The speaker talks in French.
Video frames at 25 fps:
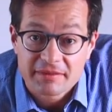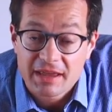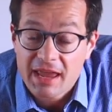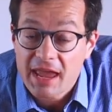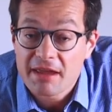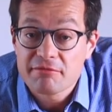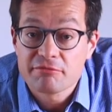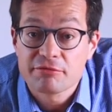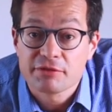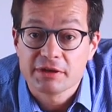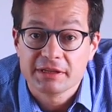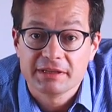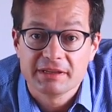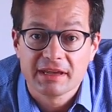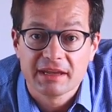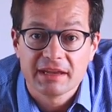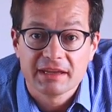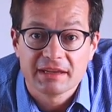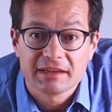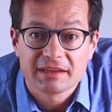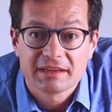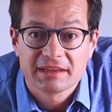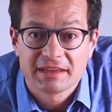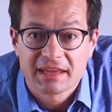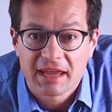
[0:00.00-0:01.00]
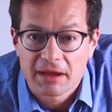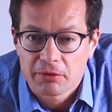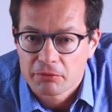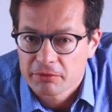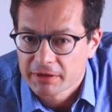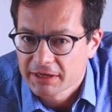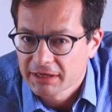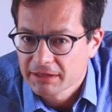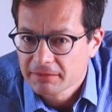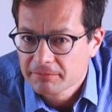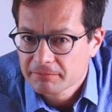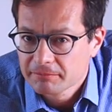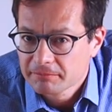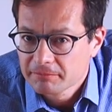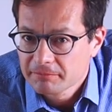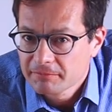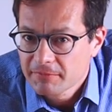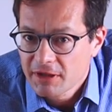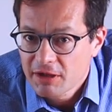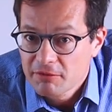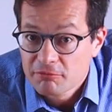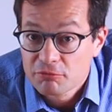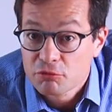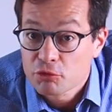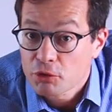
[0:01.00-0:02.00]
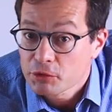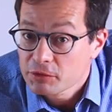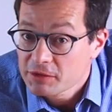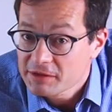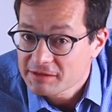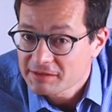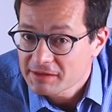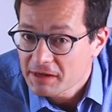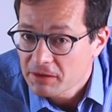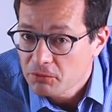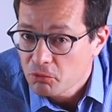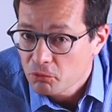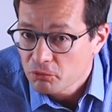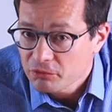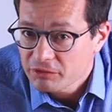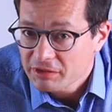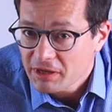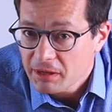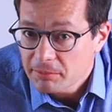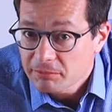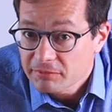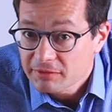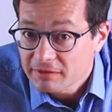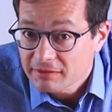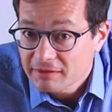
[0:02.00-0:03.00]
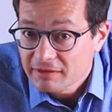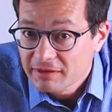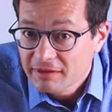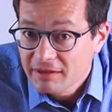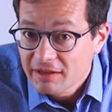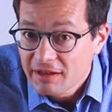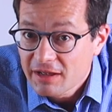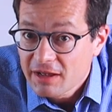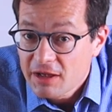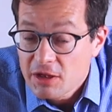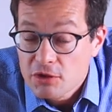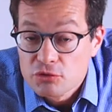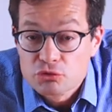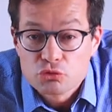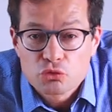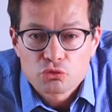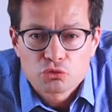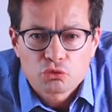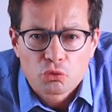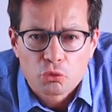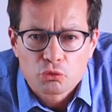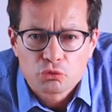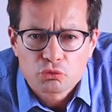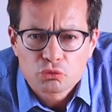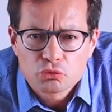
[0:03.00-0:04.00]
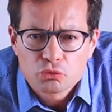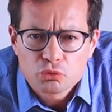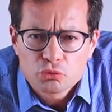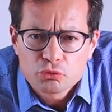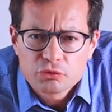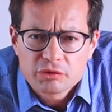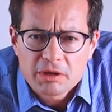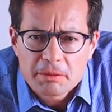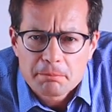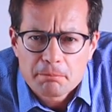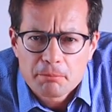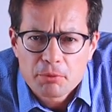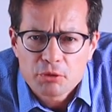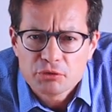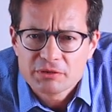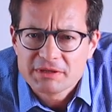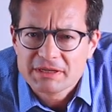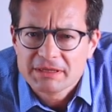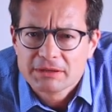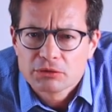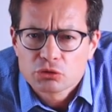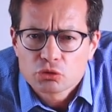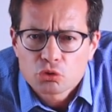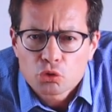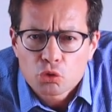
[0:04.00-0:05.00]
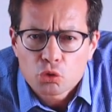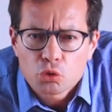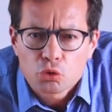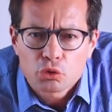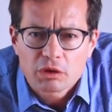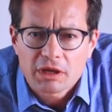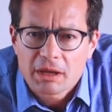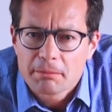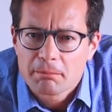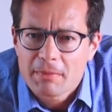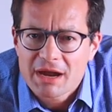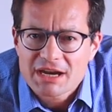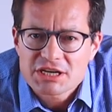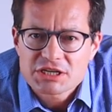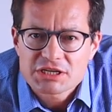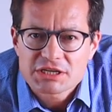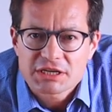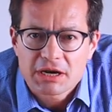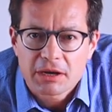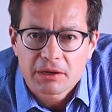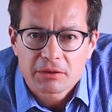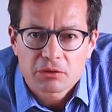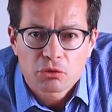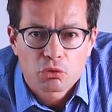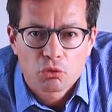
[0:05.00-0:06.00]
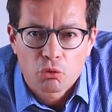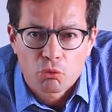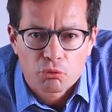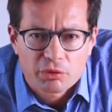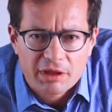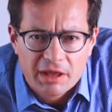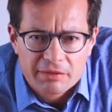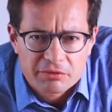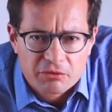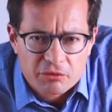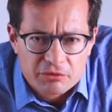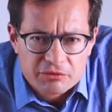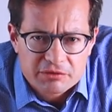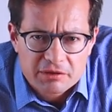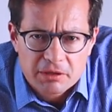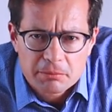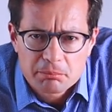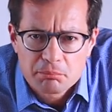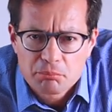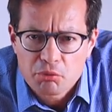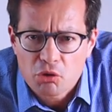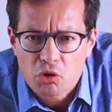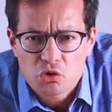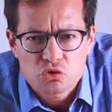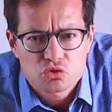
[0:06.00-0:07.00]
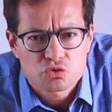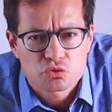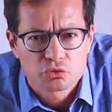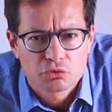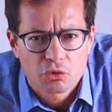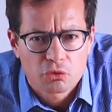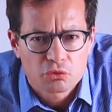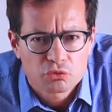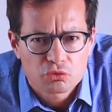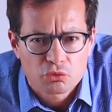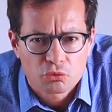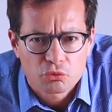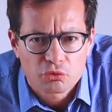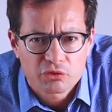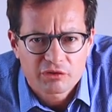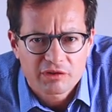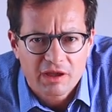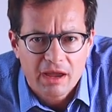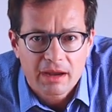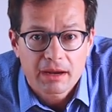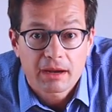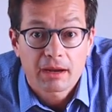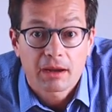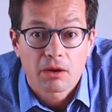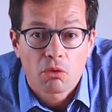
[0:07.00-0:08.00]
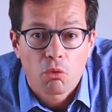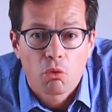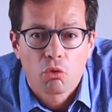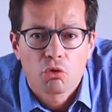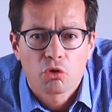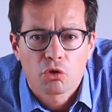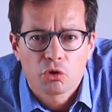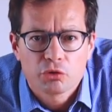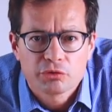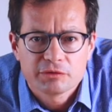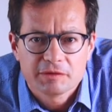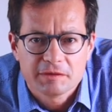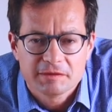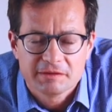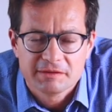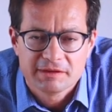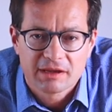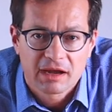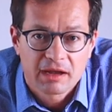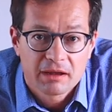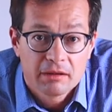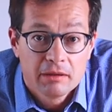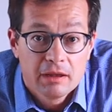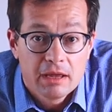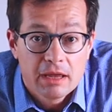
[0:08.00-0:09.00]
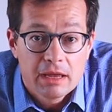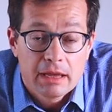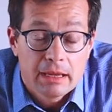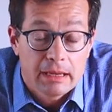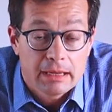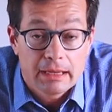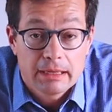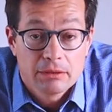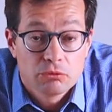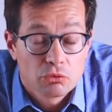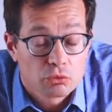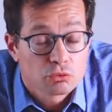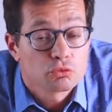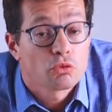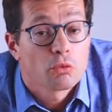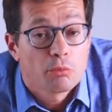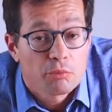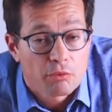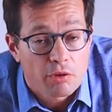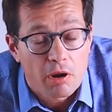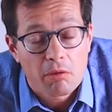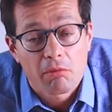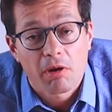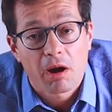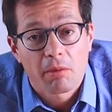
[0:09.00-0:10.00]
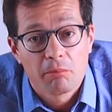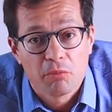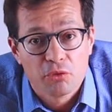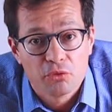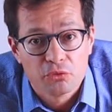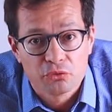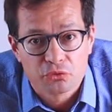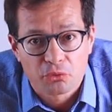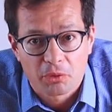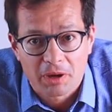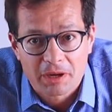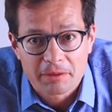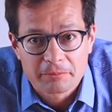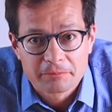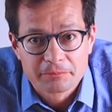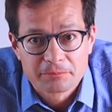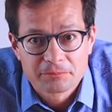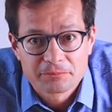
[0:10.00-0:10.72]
Everyday Carry. Vous connaissez le concept Ce sont tous ces petits trucs et machins que l'on a dans ses poches ou dans son sac au quotidien et dont on peut avoir besoin.